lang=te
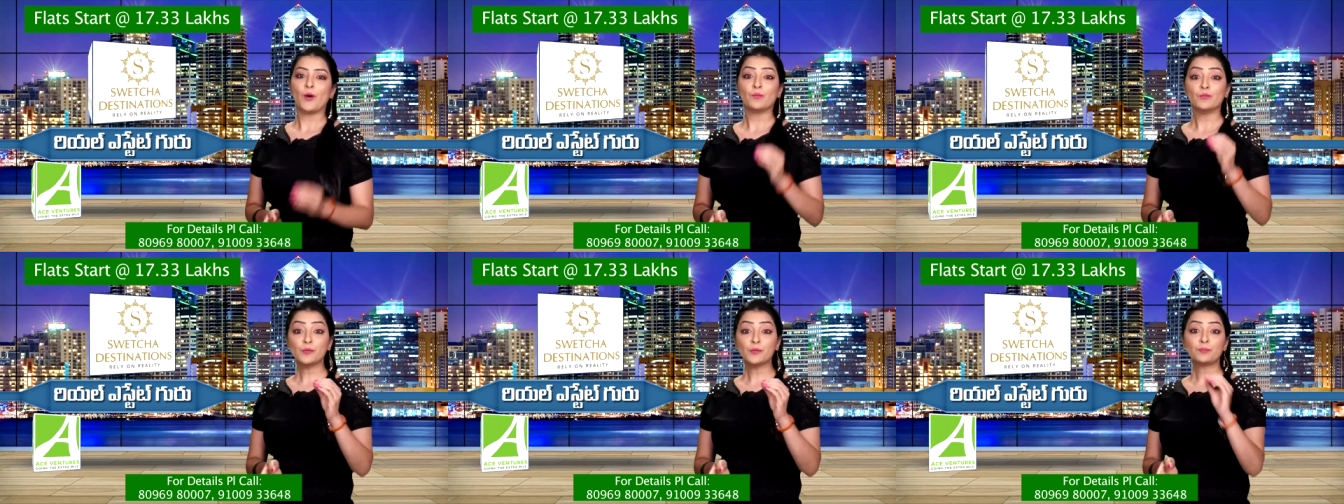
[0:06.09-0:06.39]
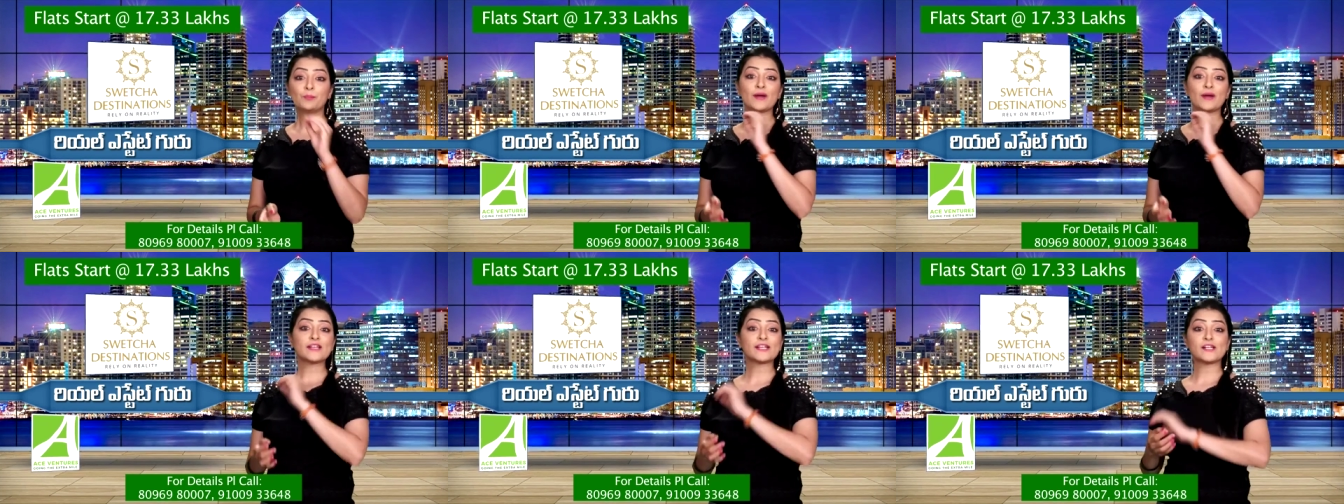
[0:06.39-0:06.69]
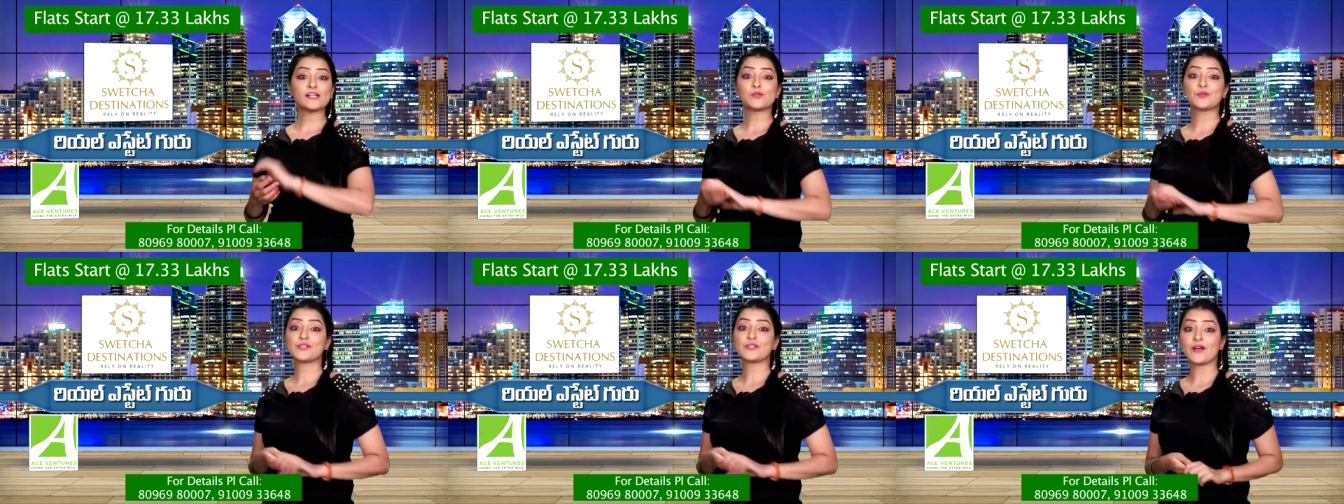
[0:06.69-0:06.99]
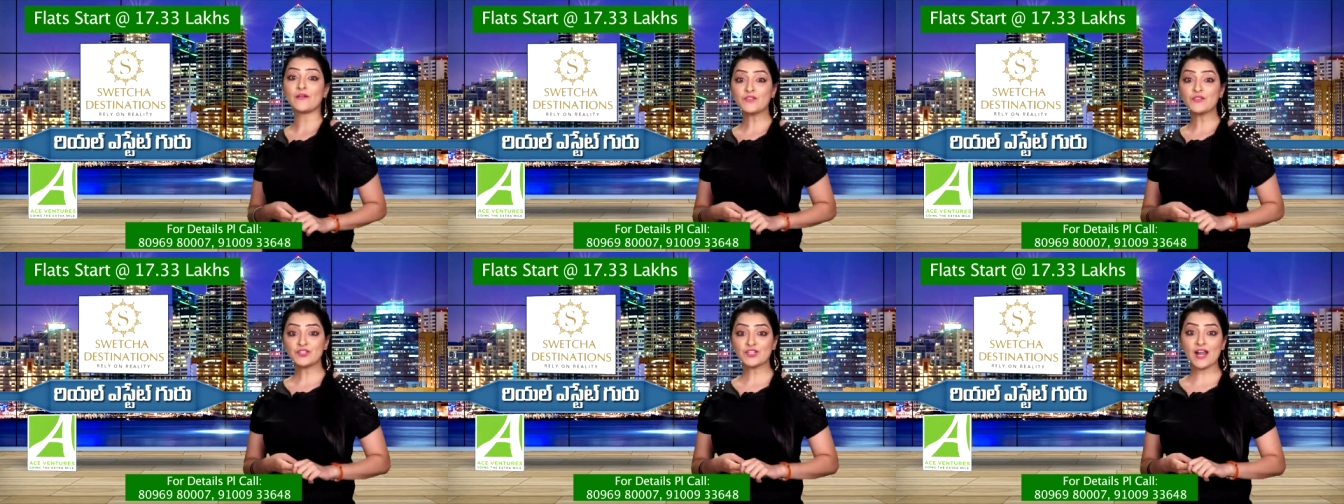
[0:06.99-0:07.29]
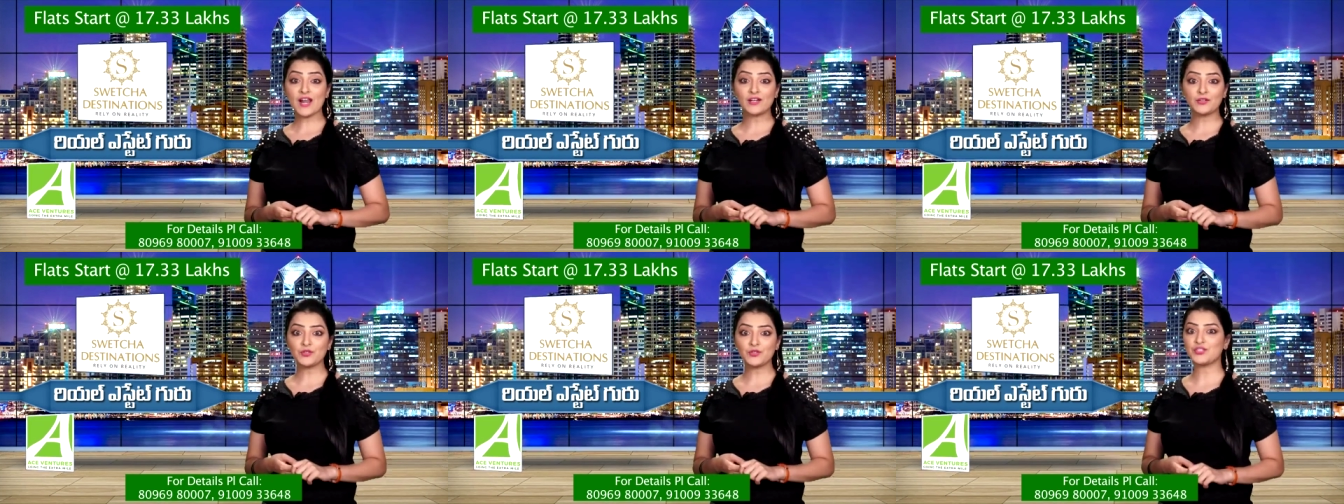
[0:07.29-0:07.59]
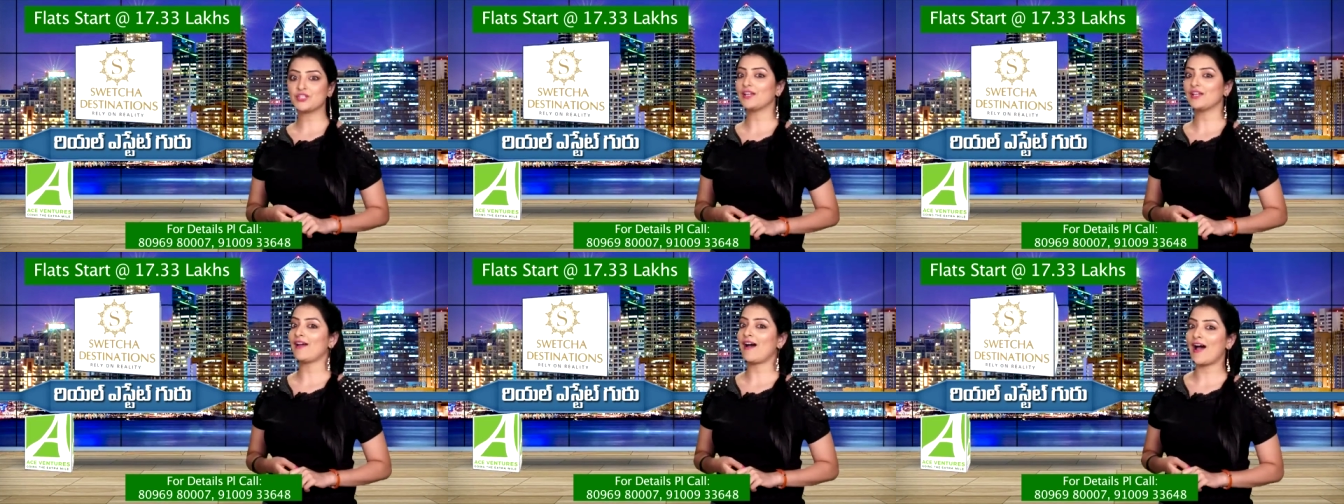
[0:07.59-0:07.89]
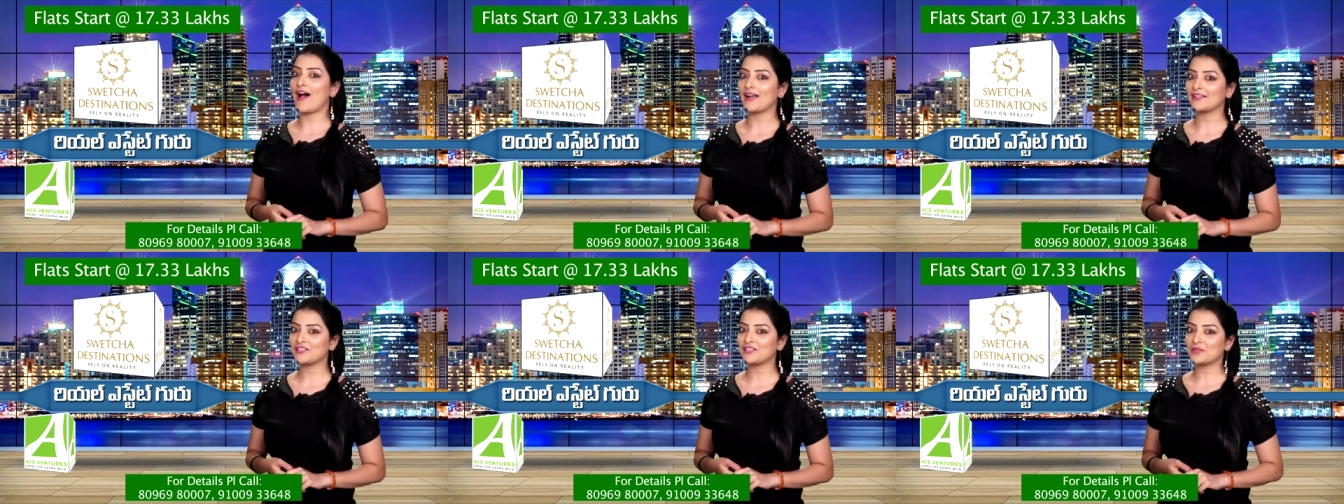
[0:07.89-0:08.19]
ముప్పై రెండు సంవత్సరాల నుంచి
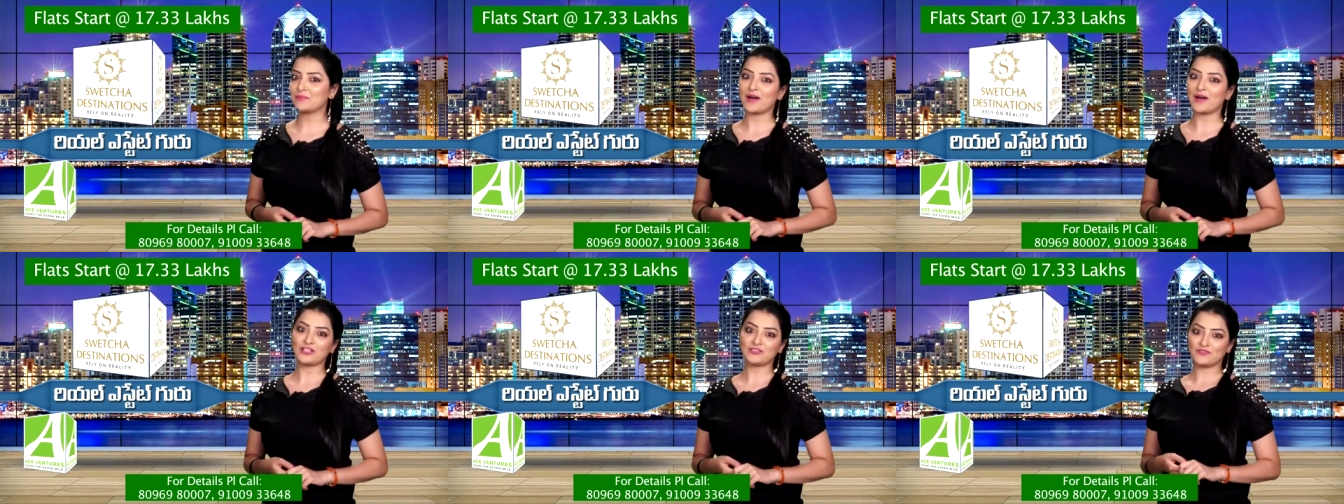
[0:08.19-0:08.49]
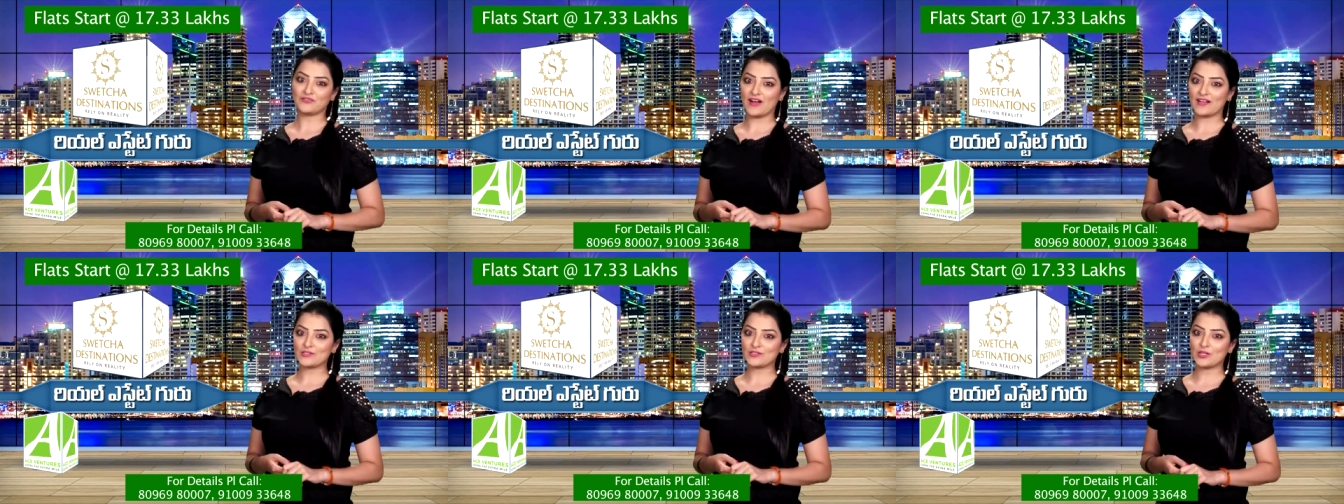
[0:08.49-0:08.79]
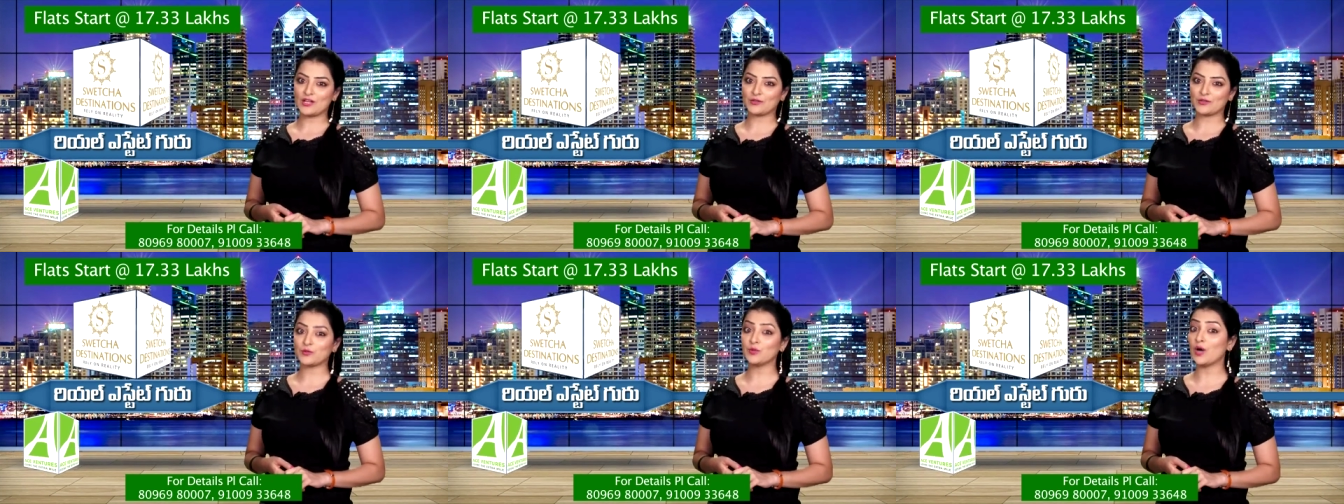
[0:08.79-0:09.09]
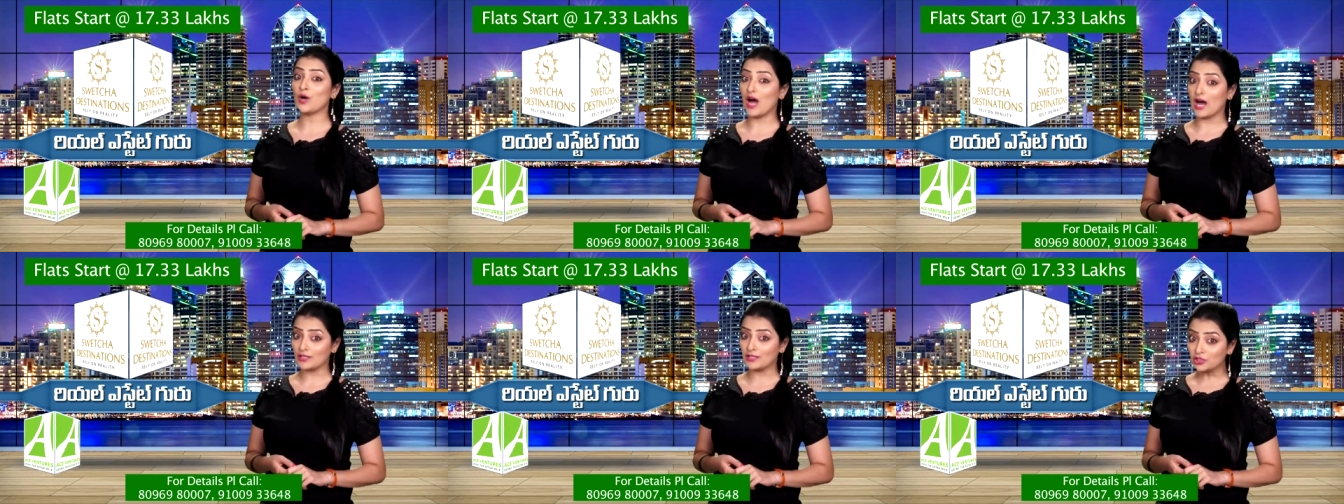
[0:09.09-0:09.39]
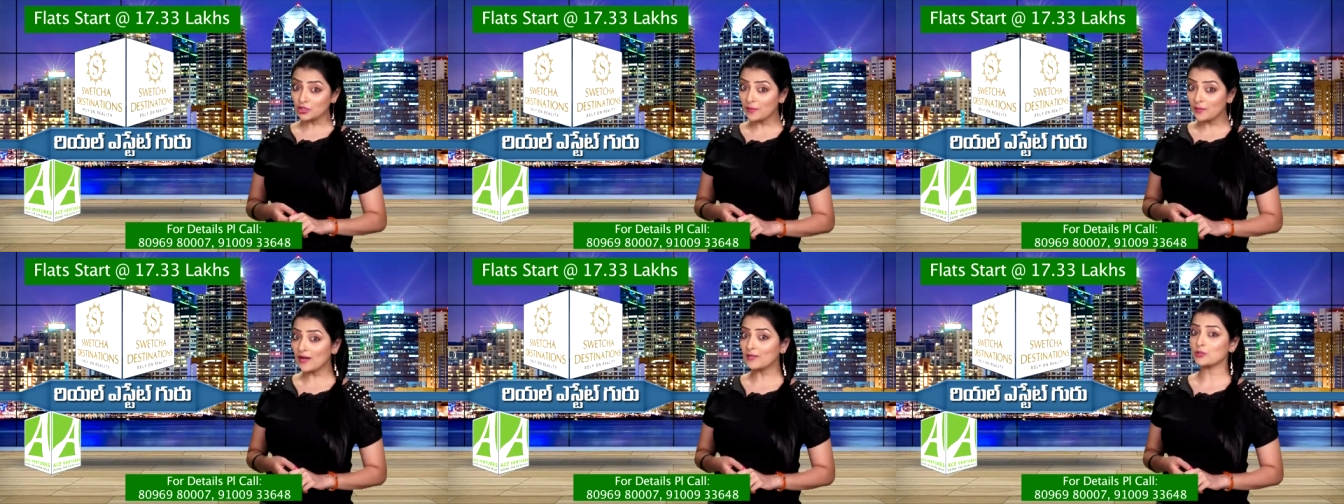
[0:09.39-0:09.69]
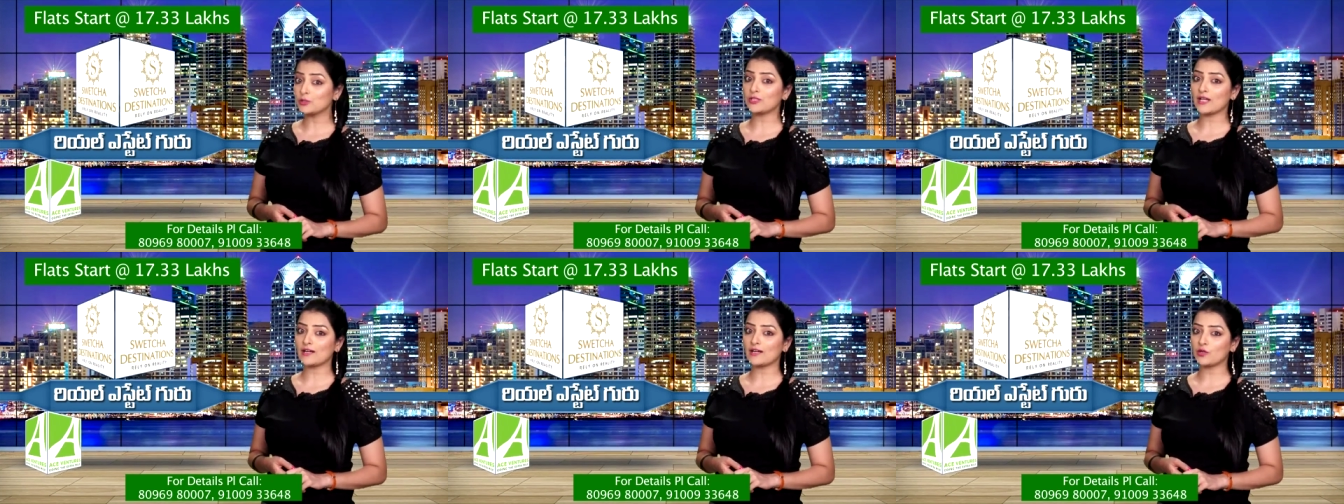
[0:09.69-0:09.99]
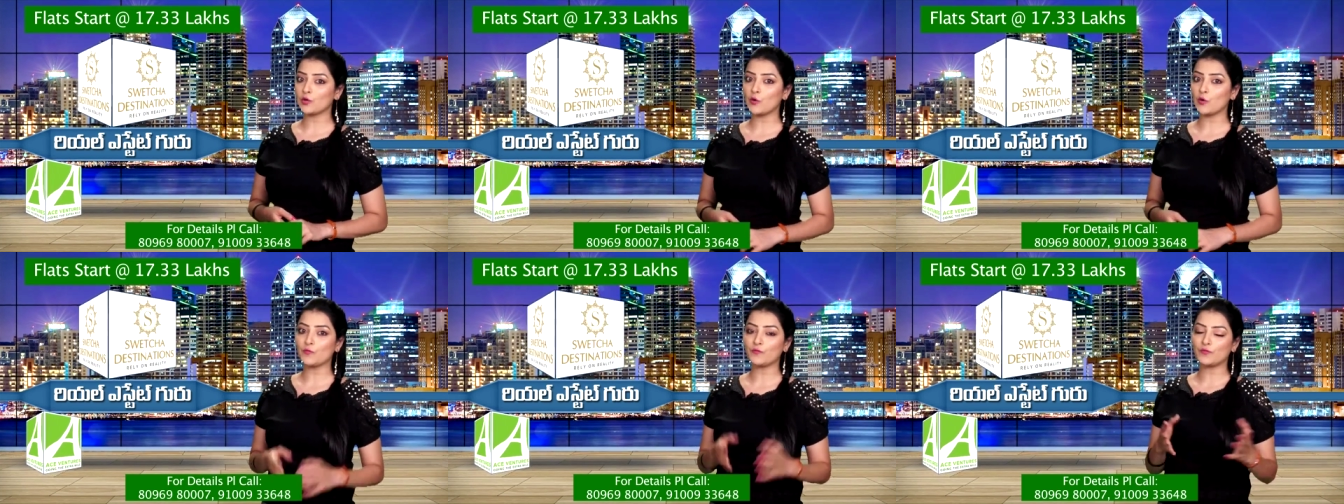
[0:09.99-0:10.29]
హైదరాబాద్ వాసులకు అందుబాటు
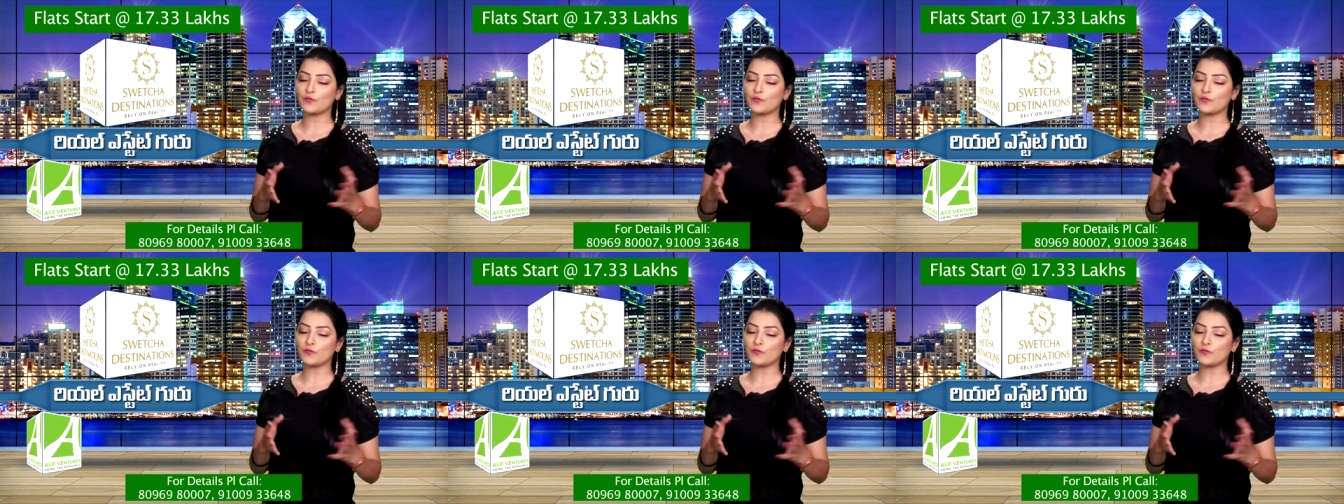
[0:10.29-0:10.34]
ధరలో